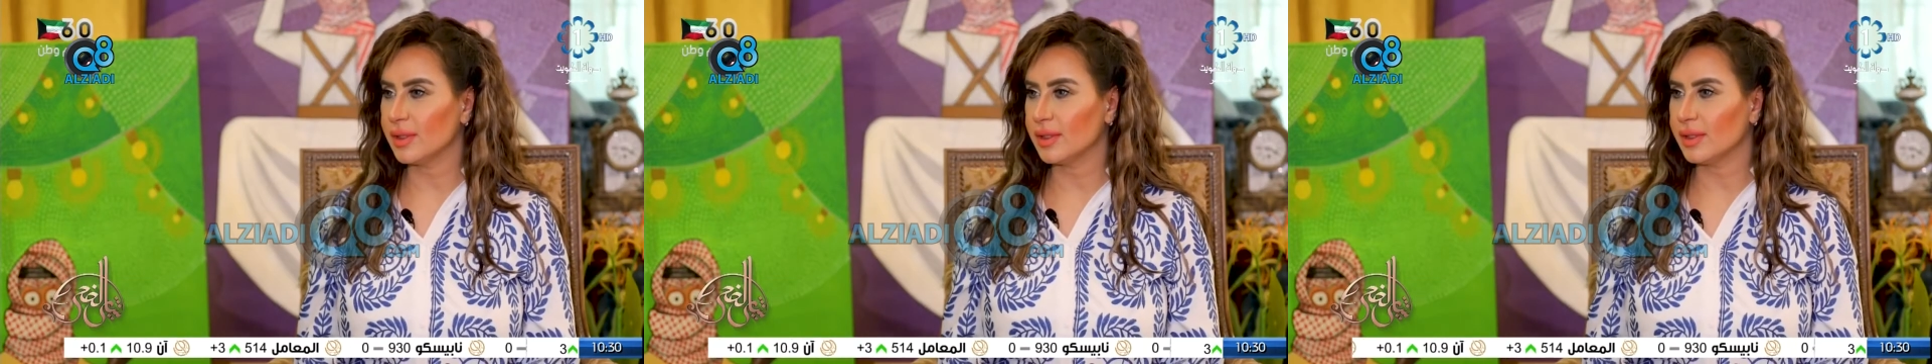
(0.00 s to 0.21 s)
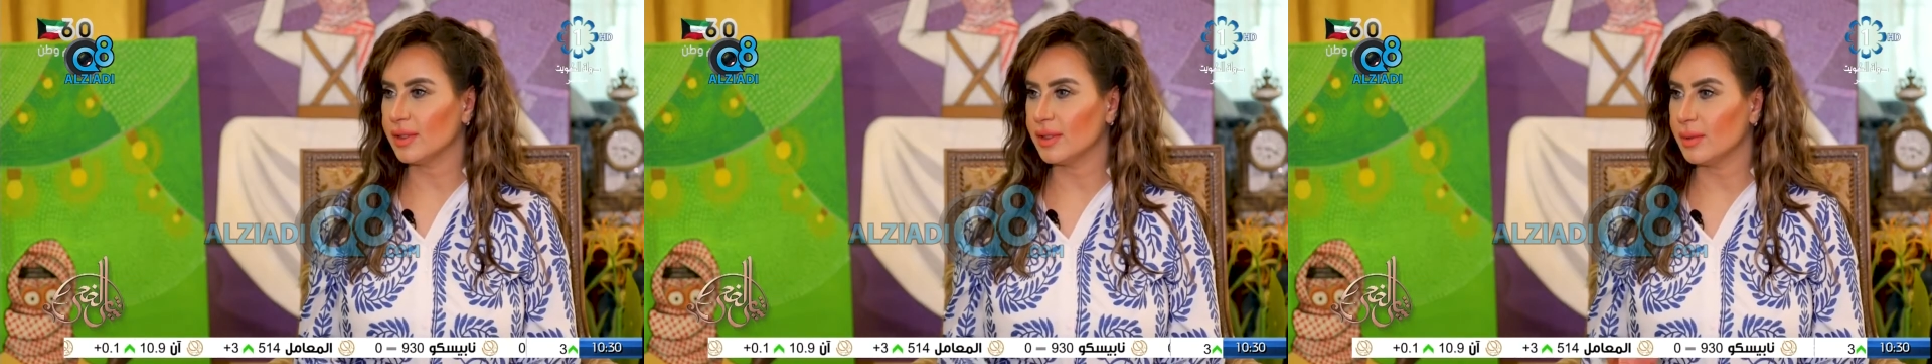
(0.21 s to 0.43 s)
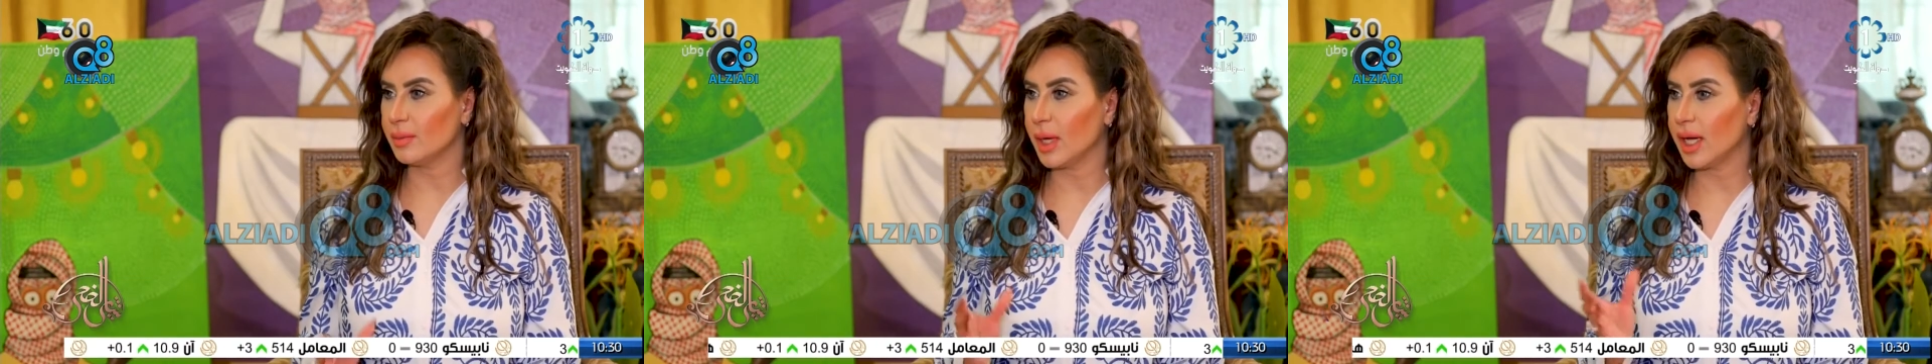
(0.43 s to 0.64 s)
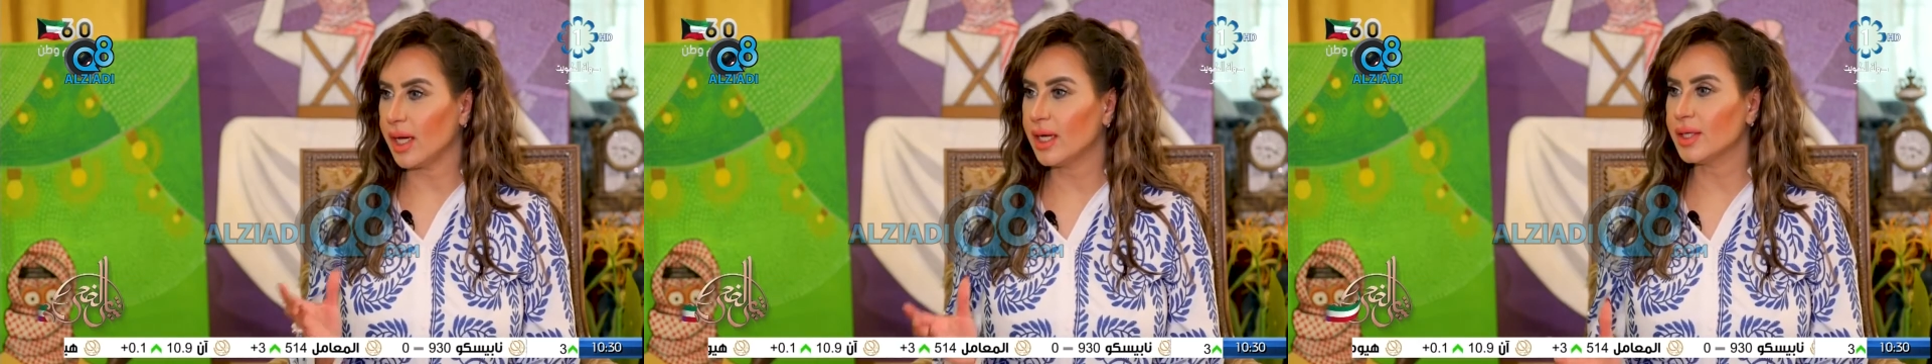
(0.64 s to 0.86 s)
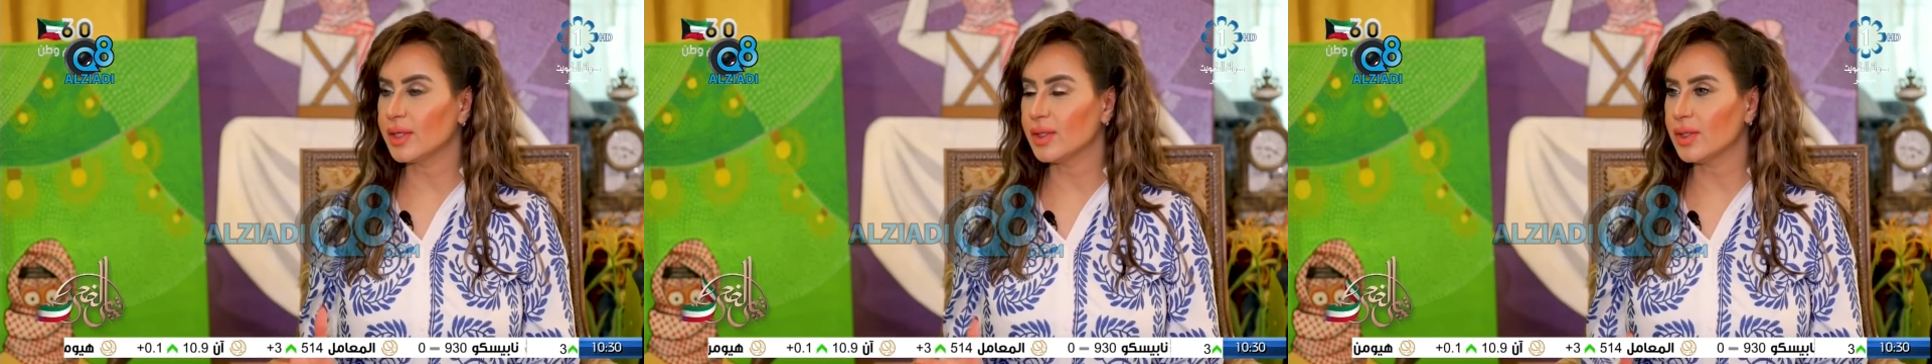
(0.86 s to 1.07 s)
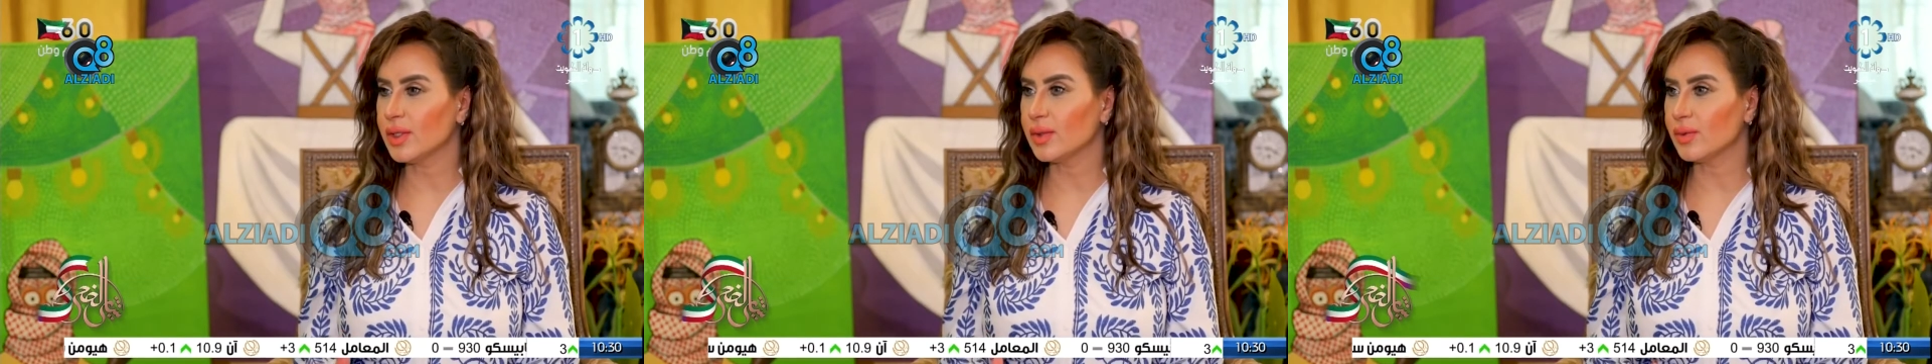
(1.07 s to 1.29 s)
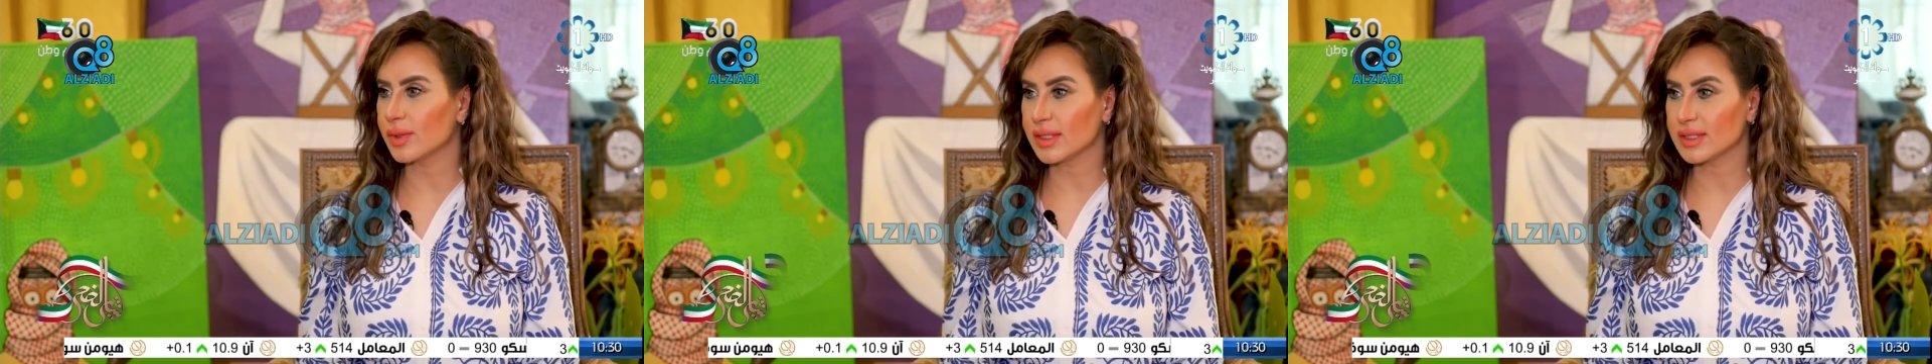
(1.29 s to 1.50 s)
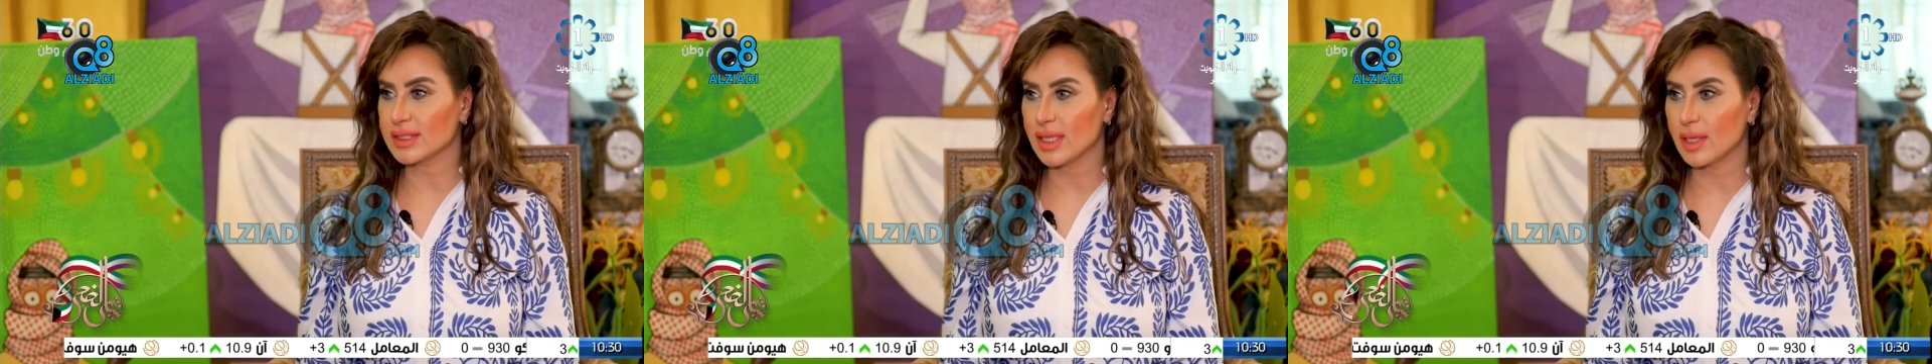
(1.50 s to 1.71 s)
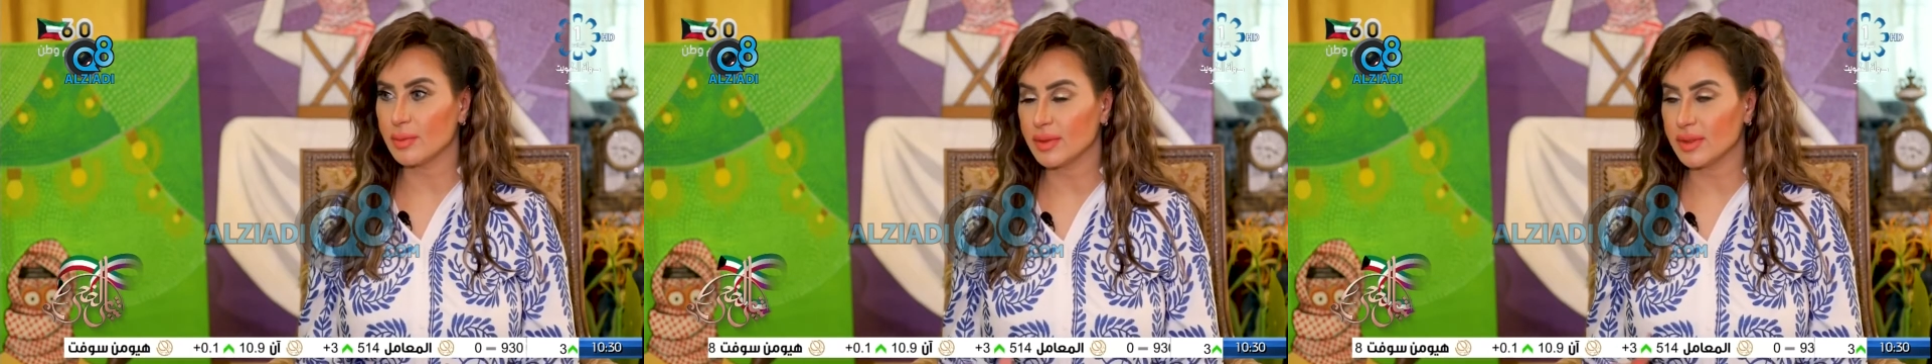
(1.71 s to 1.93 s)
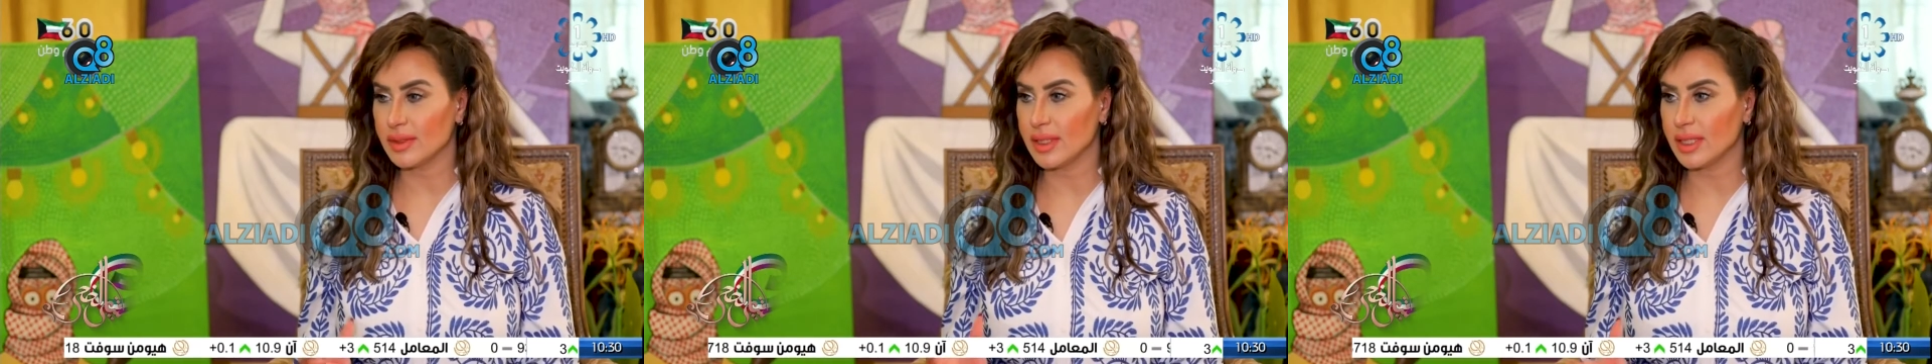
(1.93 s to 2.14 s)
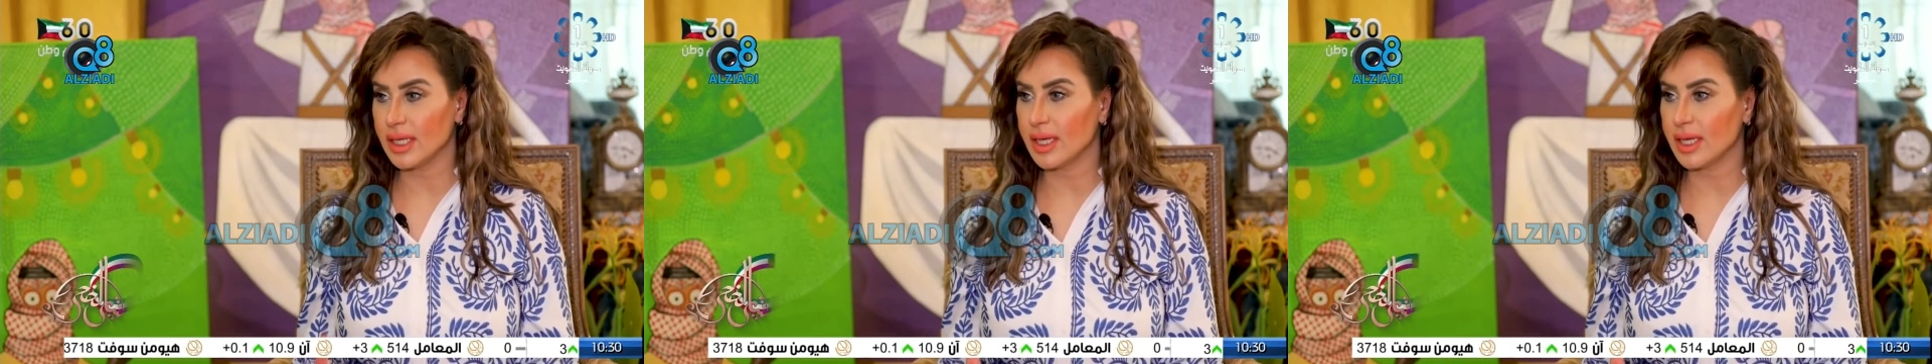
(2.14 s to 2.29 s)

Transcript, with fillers: المعارض والرسامين